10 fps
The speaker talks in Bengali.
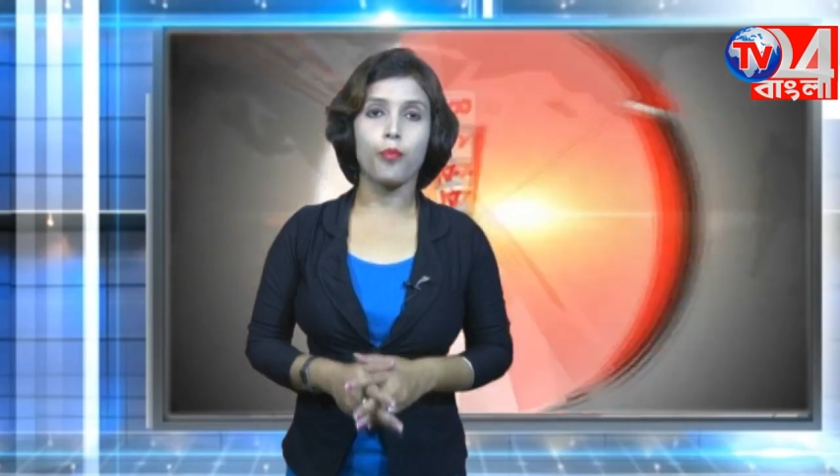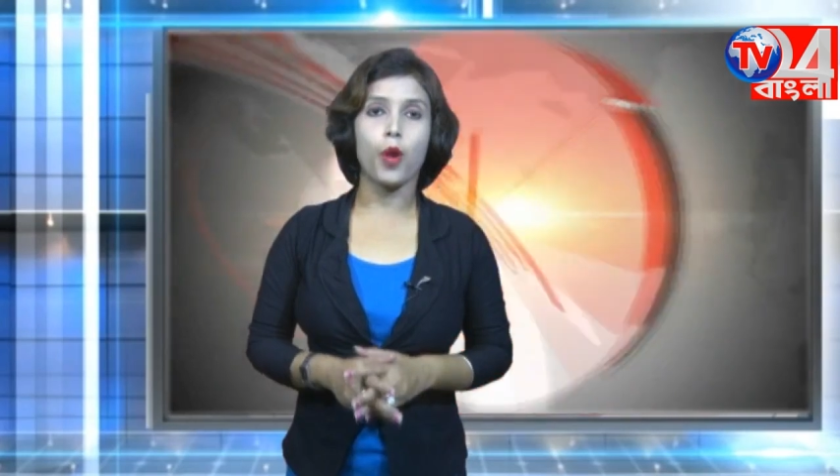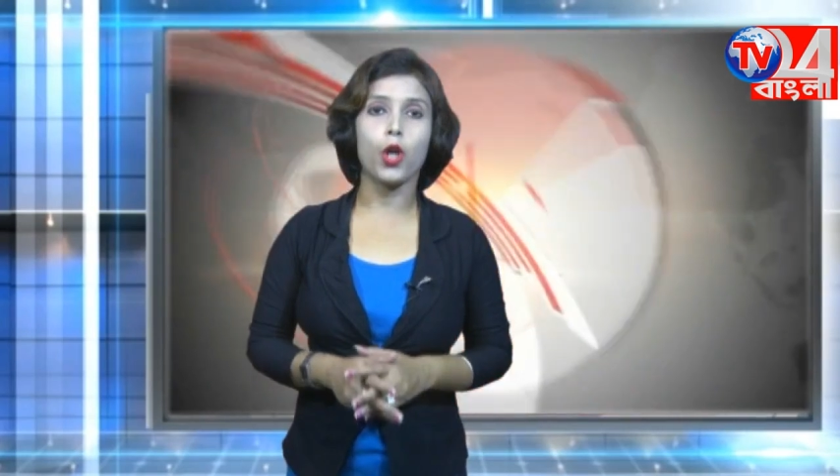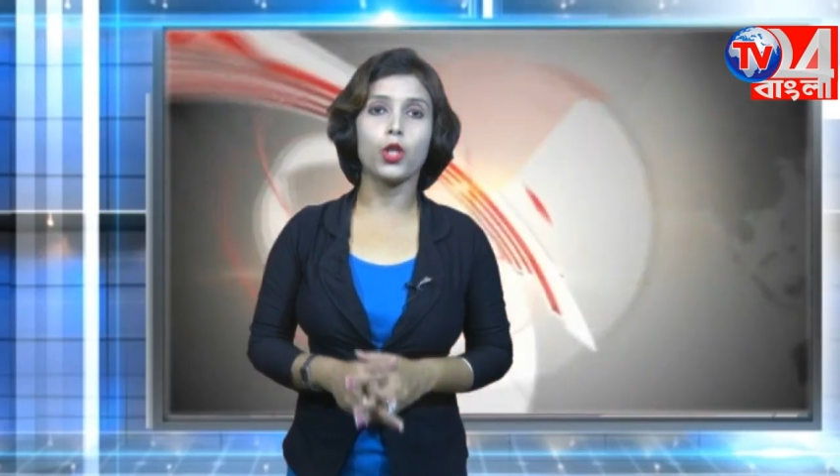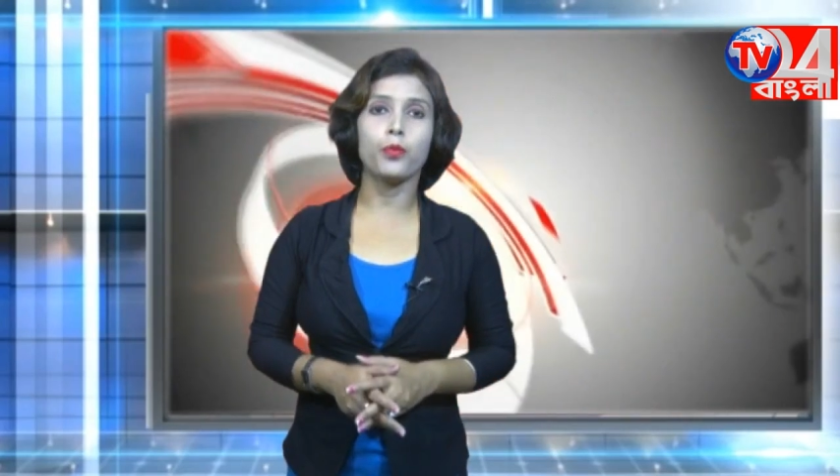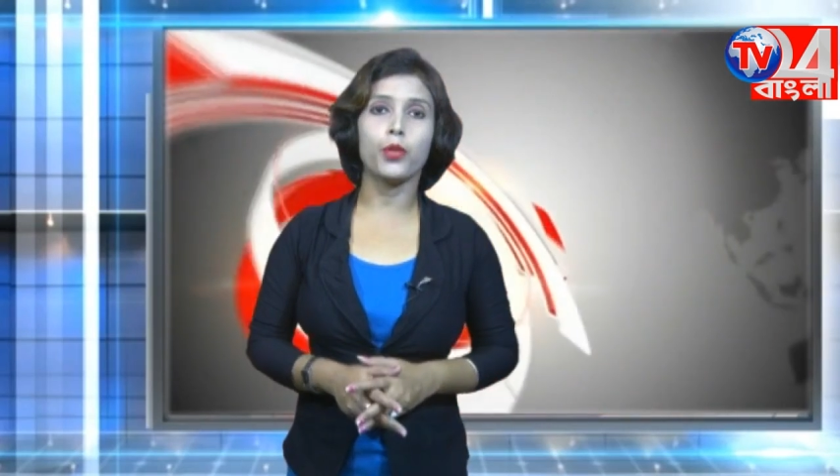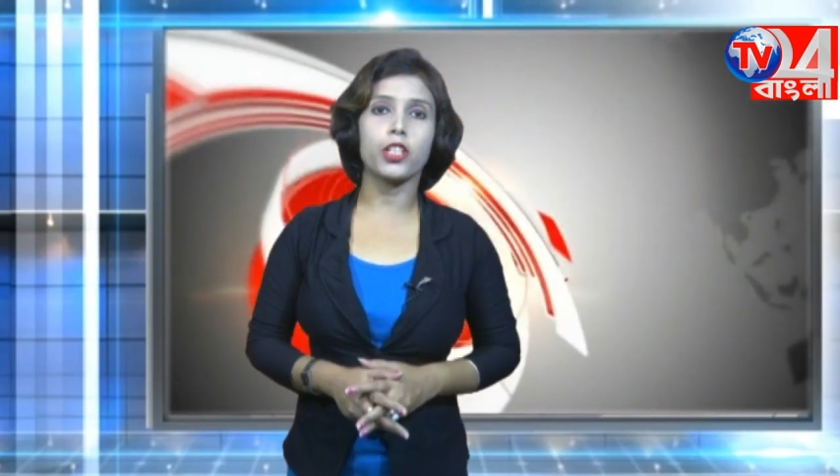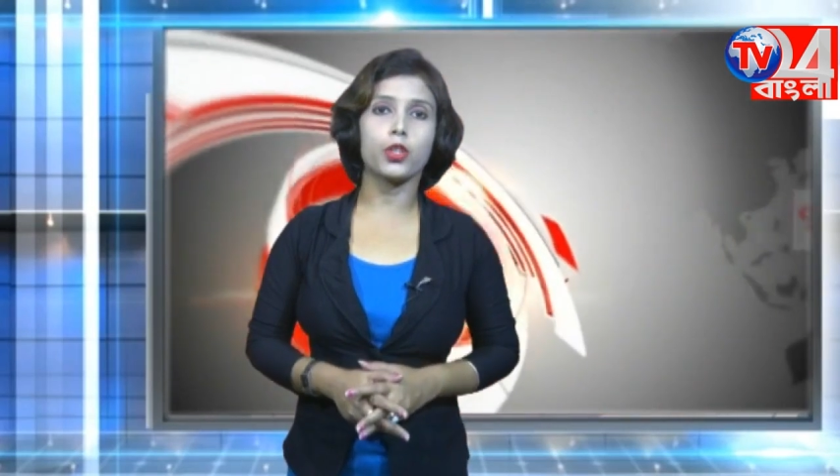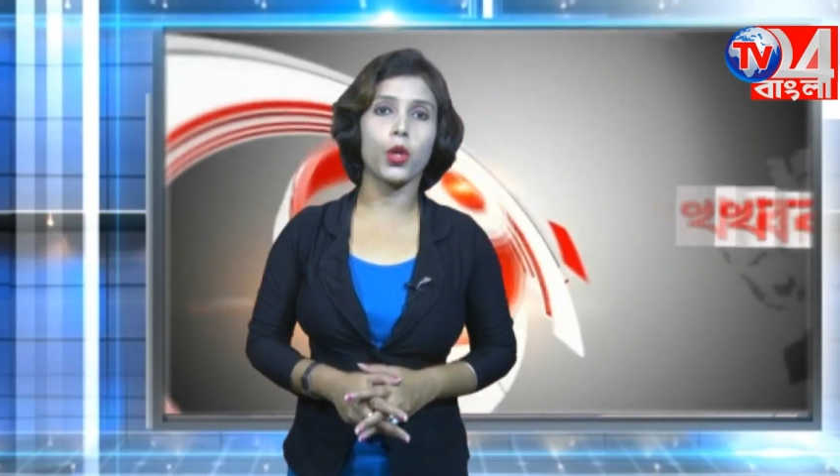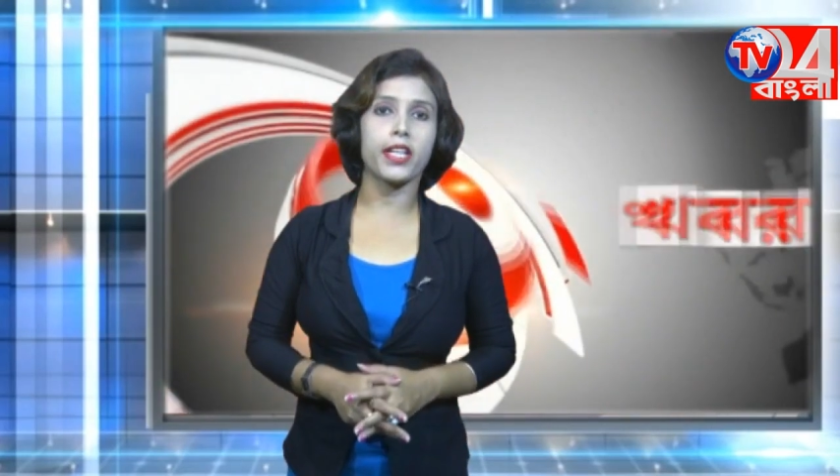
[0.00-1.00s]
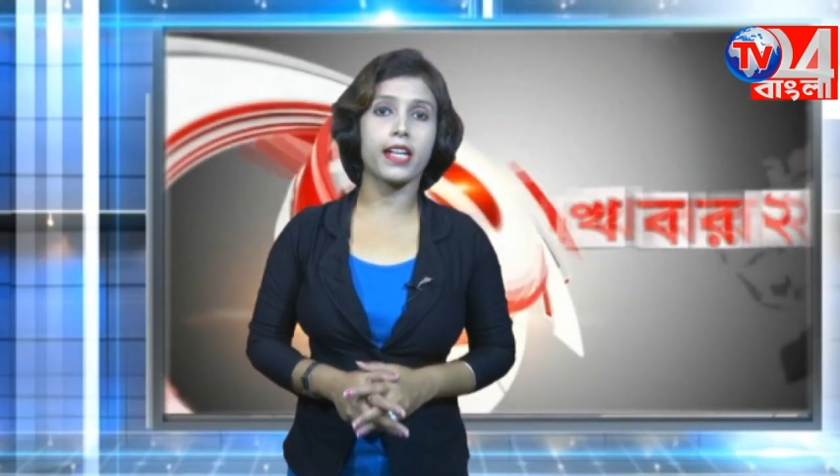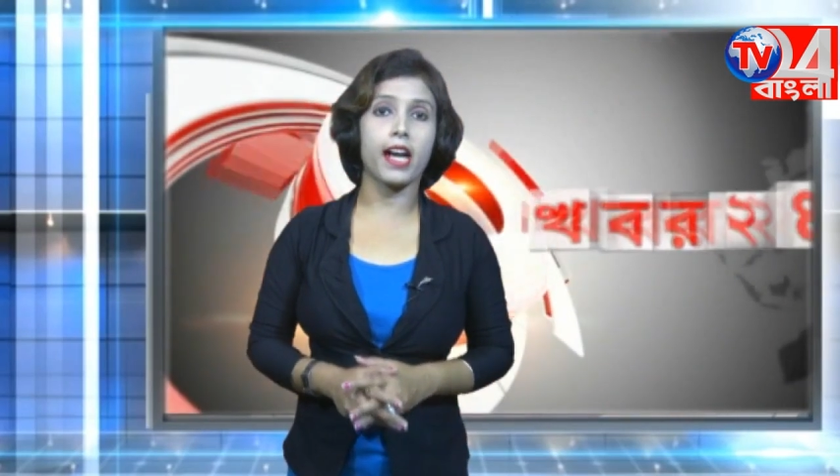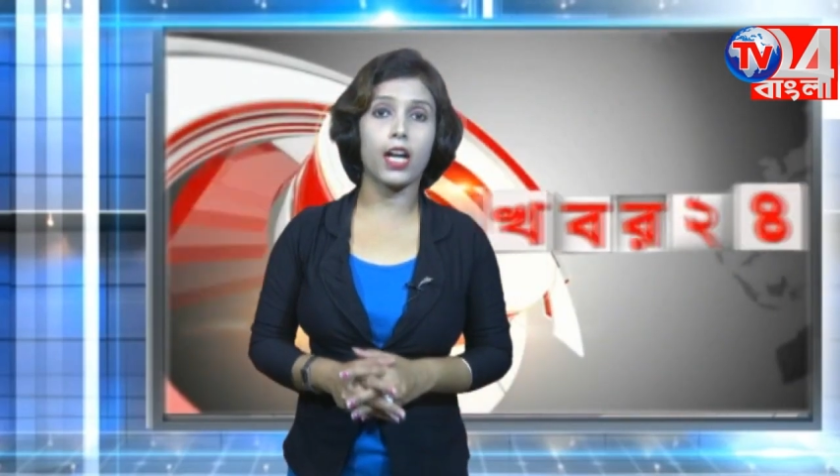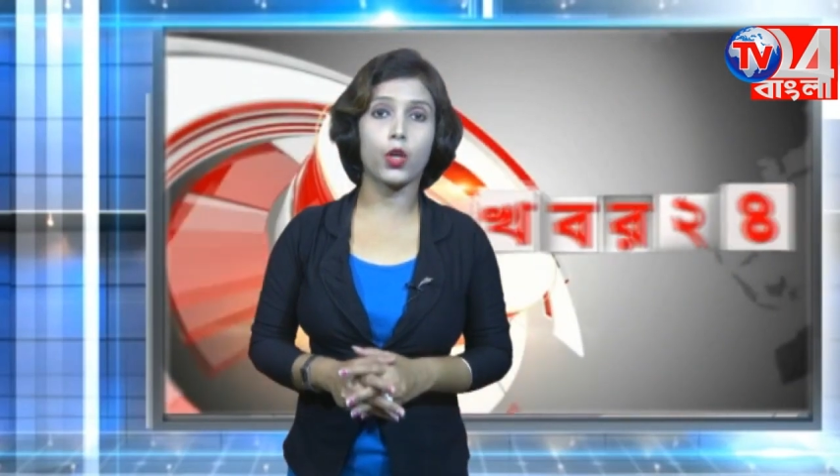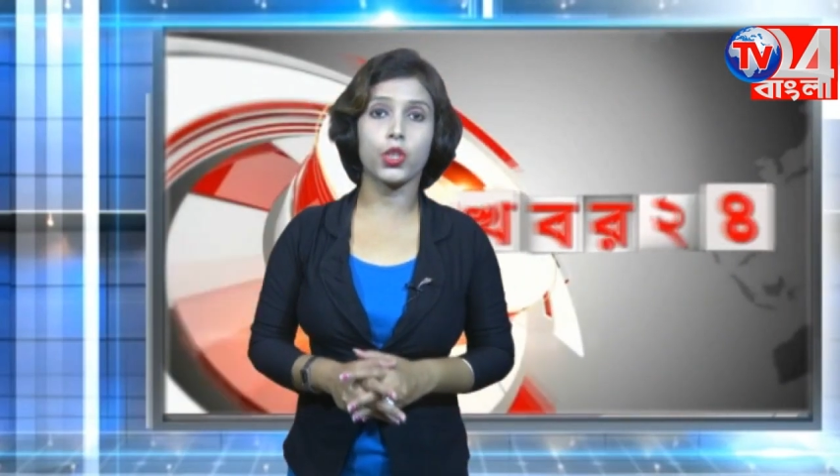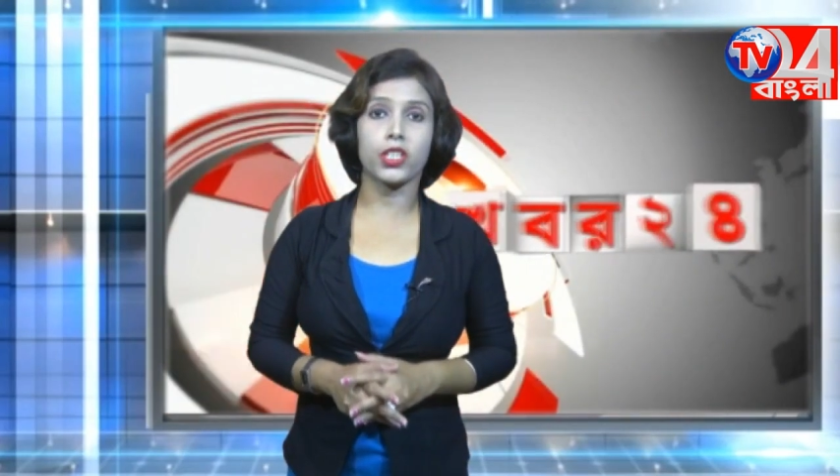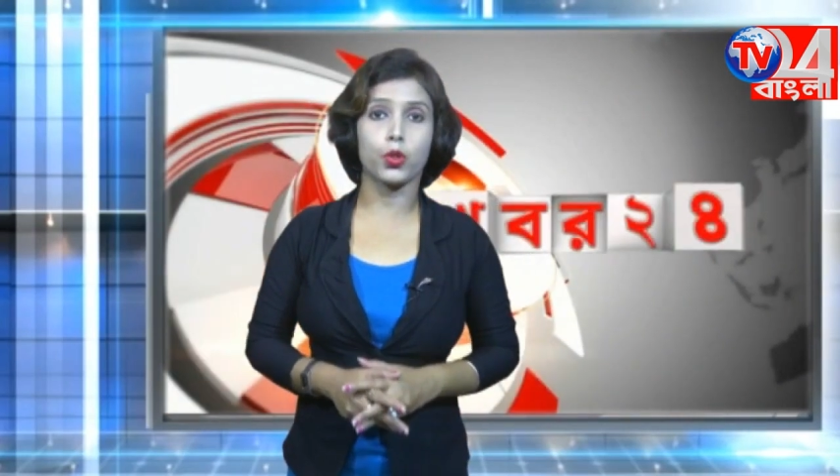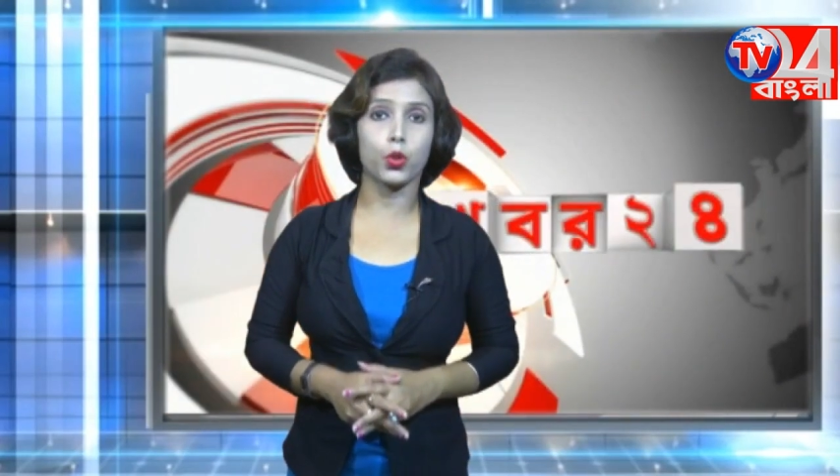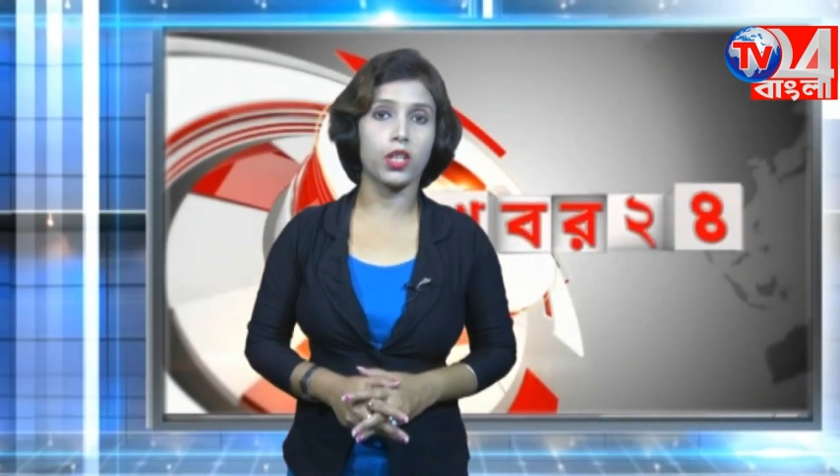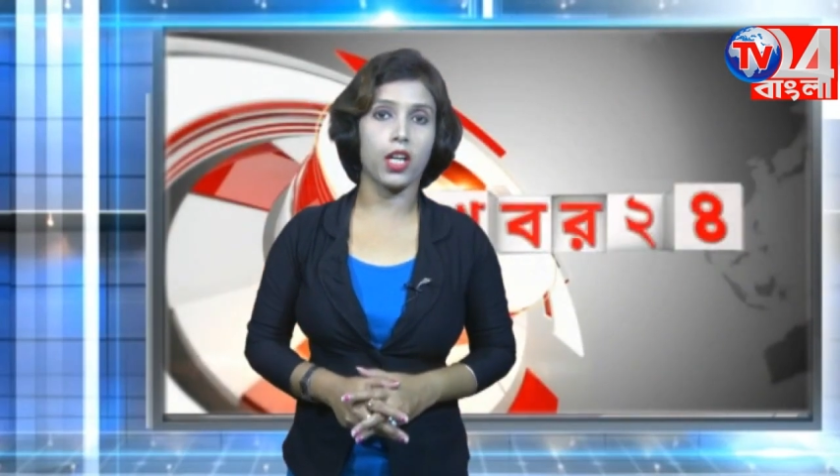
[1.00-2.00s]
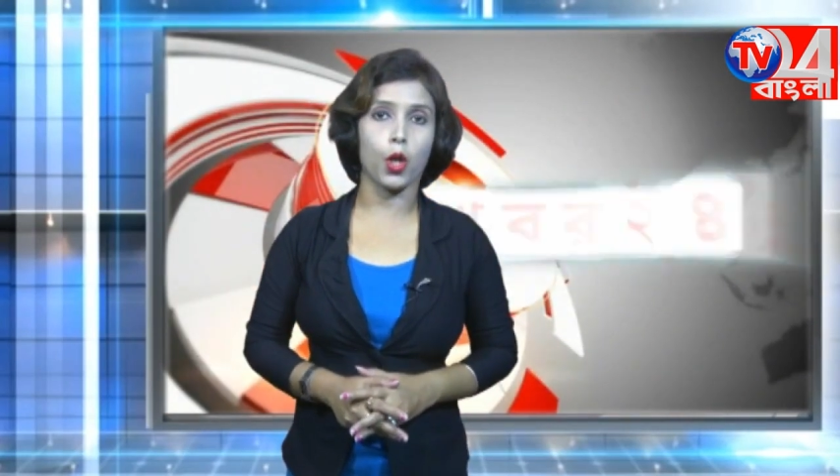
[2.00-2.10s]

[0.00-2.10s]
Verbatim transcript: বহরমপুরে তৈরি কাগজের দুর্গা